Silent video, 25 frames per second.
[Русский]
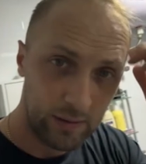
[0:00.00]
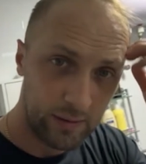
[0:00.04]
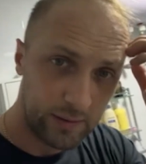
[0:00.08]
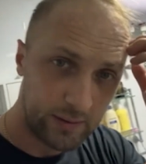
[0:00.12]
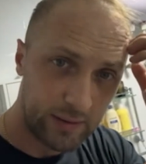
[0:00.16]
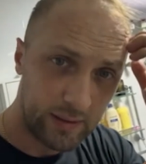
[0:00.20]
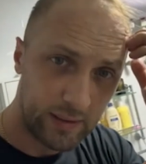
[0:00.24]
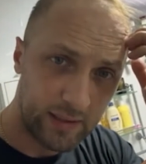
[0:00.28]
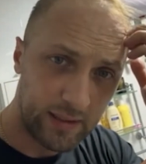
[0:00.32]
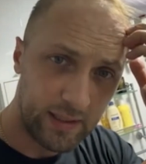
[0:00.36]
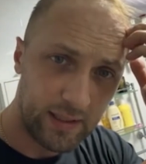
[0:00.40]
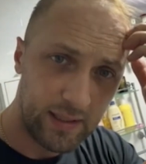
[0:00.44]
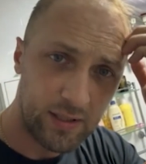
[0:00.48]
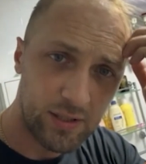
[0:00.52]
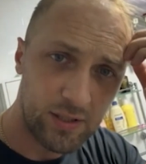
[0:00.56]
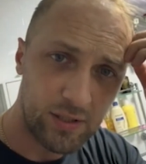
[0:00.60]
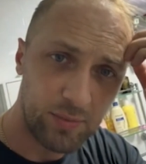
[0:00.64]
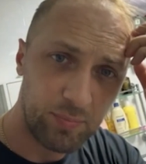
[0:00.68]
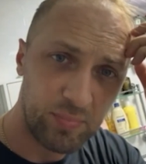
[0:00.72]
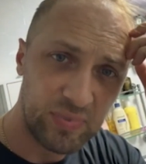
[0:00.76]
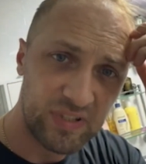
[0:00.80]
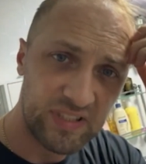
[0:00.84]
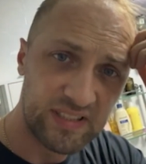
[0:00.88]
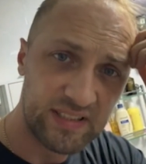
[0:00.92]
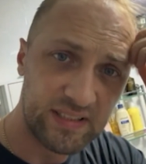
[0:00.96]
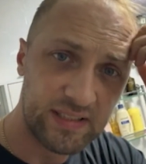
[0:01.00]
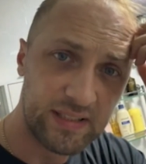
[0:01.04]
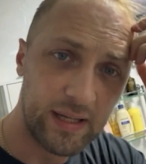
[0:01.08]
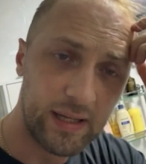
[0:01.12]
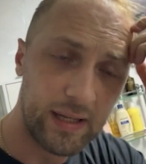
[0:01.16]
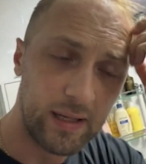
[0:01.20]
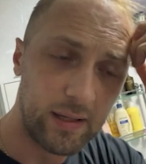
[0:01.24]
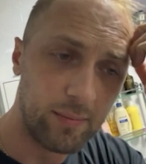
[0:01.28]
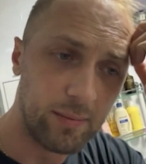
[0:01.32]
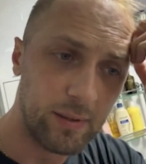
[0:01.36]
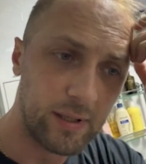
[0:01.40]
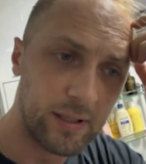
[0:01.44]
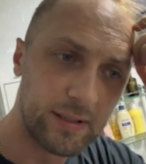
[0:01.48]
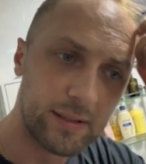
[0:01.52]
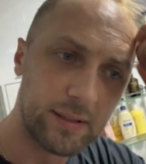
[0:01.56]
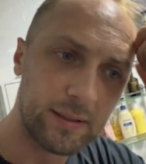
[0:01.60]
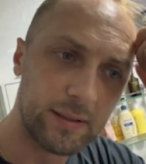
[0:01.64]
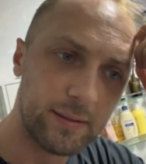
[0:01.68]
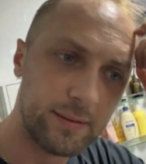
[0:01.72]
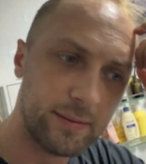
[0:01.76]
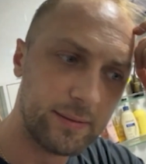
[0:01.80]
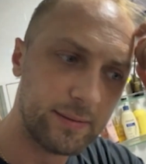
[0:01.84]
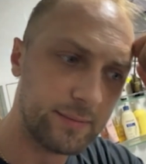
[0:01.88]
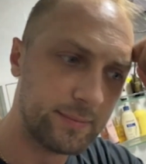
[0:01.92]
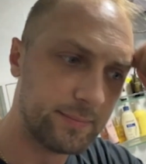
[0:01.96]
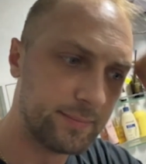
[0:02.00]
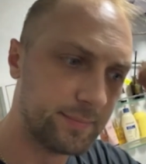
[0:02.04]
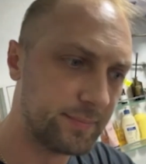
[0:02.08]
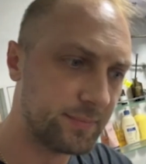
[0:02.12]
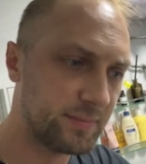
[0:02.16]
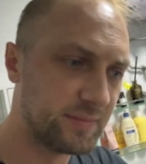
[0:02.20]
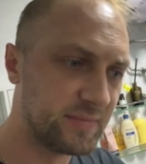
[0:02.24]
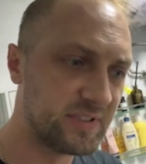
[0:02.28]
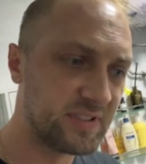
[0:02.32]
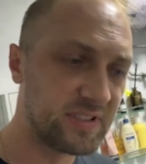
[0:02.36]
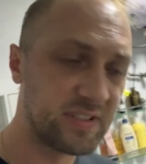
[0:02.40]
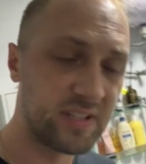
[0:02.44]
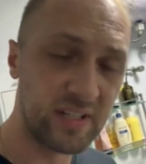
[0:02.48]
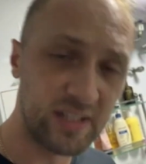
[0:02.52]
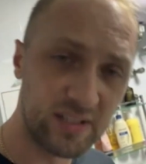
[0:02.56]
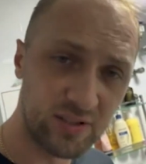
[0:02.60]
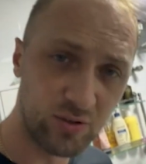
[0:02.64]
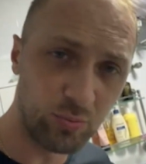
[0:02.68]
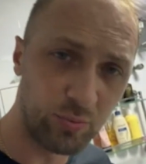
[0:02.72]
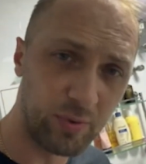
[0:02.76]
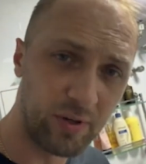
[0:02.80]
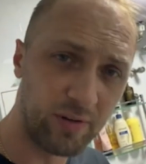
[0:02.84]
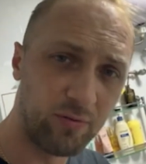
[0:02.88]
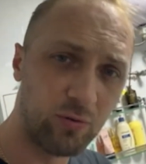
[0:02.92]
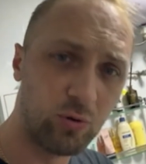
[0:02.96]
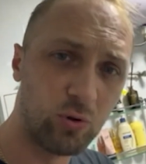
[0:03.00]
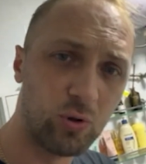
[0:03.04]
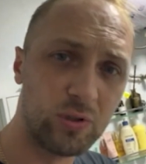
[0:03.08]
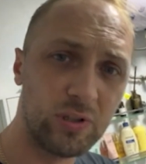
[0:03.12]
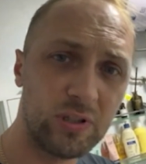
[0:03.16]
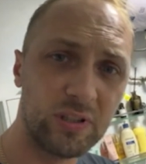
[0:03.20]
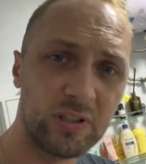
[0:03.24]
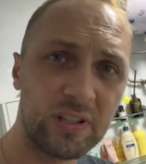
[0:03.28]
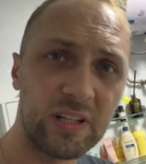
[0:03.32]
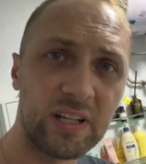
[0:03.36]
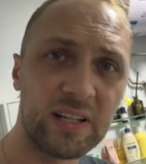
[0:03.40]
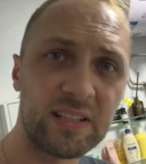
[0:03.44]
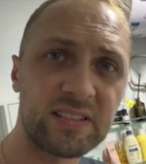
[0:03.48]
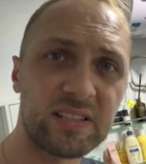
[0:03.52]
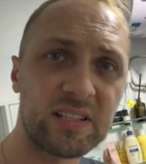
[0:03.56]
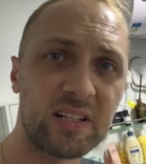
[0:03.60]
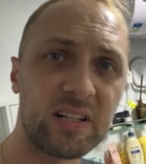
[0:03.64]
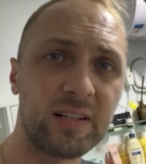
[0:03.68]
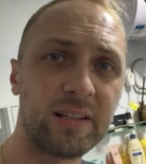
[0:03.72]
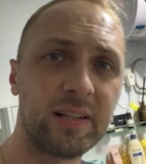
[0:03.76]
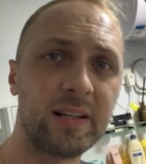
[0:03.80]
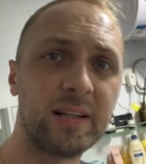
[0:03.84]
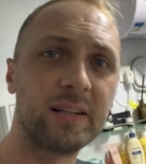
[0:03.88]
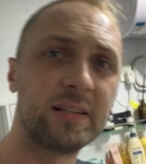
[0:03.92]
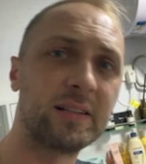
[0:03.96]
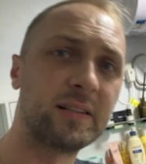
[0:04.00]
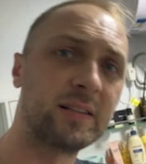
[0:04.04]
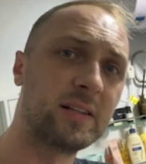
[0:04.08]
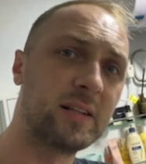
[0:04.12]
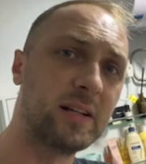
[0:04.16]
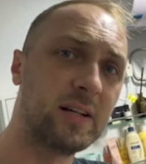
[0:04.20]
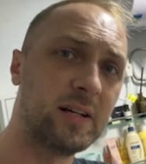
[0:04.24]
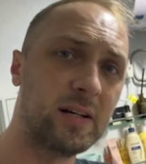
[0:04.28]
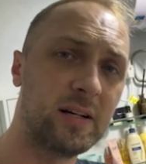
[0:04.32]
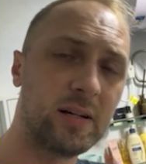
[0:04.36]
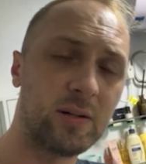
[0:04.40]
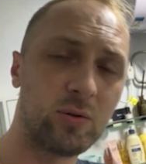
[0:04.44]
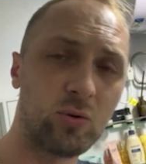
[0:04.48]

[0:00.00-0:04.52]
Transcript: Какая же пизда, ребята. Сразу при входе насрано на